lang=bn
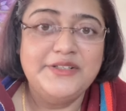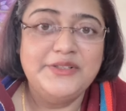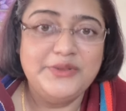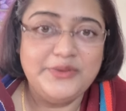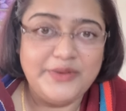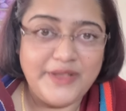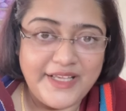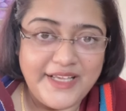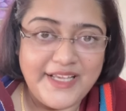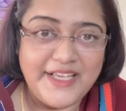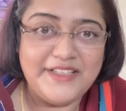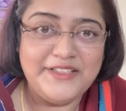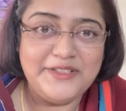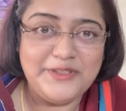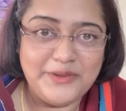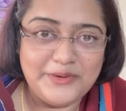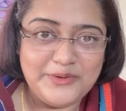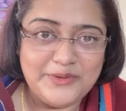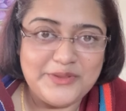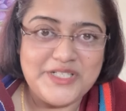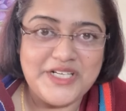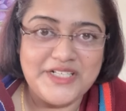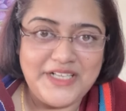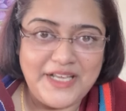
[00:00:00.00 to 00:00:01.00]
তো এক্ষেত্রেও
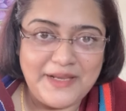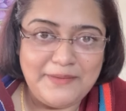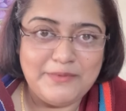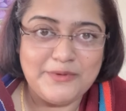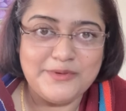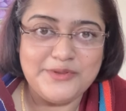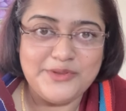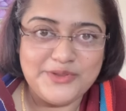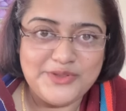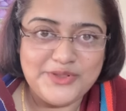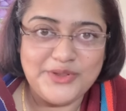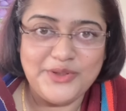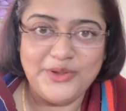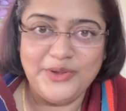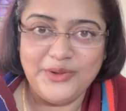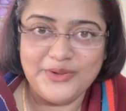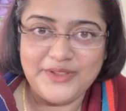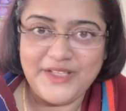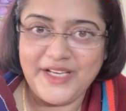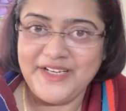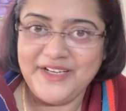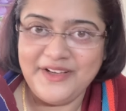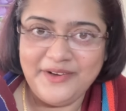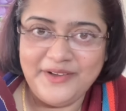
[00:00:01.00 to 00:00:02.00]
তো সেটাই প্রযোজ্য হলো
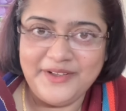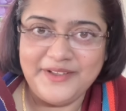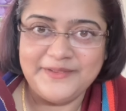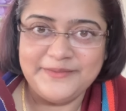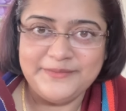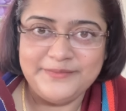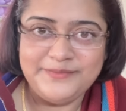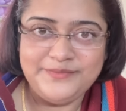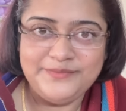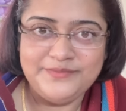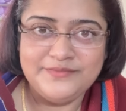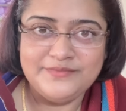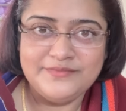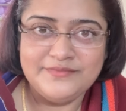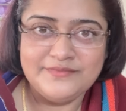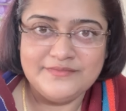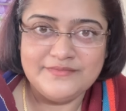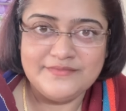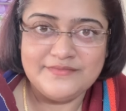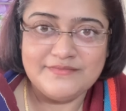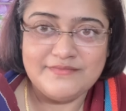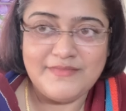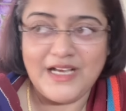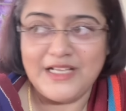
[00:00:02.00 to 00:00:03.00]
তাই নয়
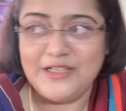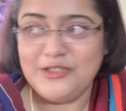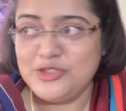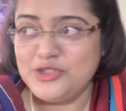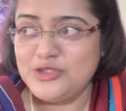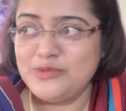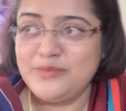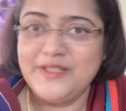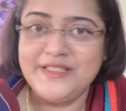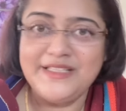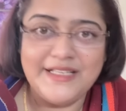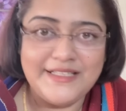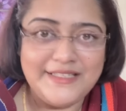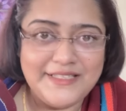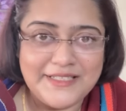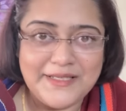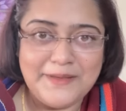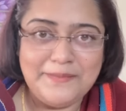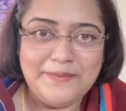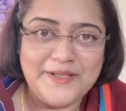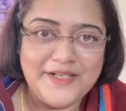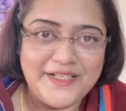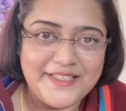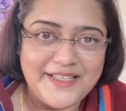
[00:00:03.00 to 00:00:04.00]
ভালো সময় তার
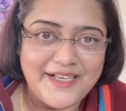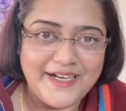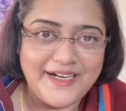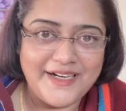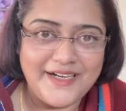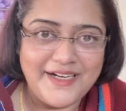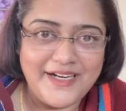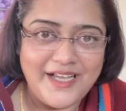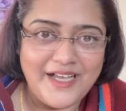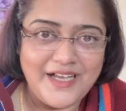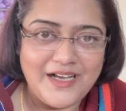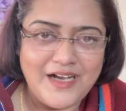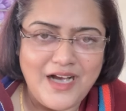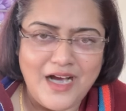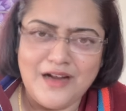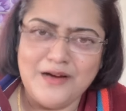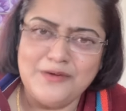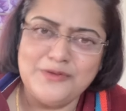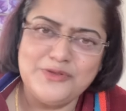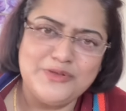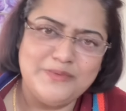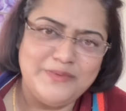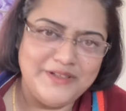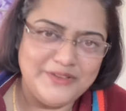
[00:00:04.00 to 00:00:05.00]
দিকে ফিরে তাকান না
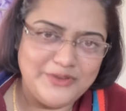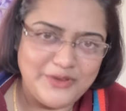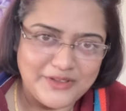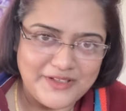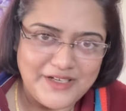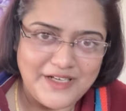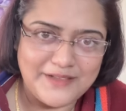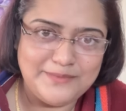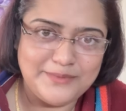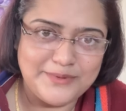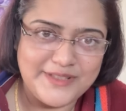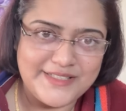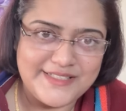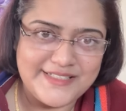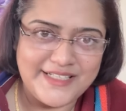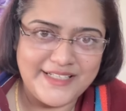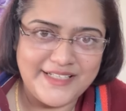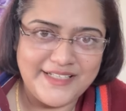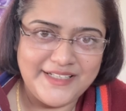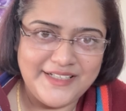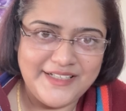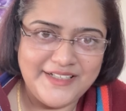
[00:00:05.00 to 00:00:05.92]
খারাপ সময় দরকার পড়েছে